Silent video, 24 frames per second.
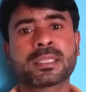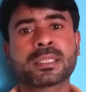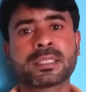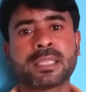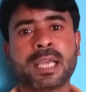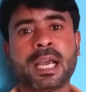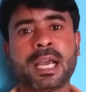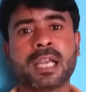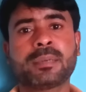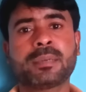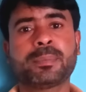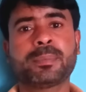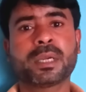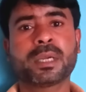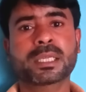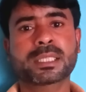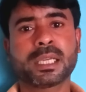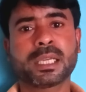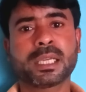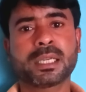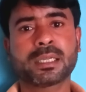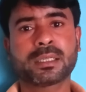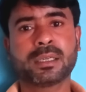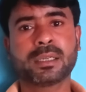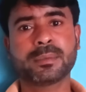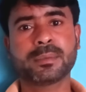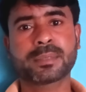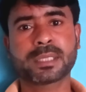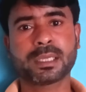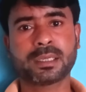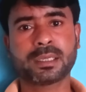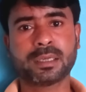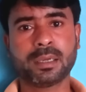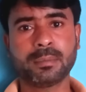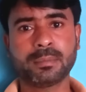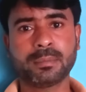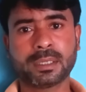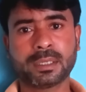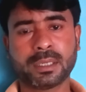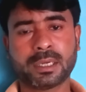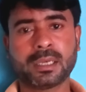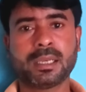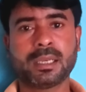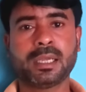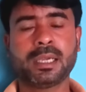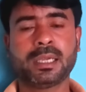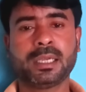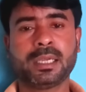साठ परसेंट कम से कम
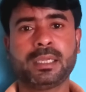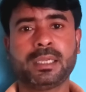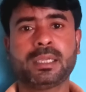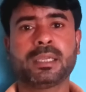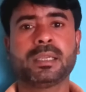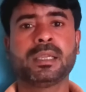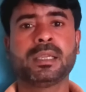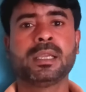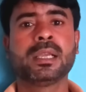करना है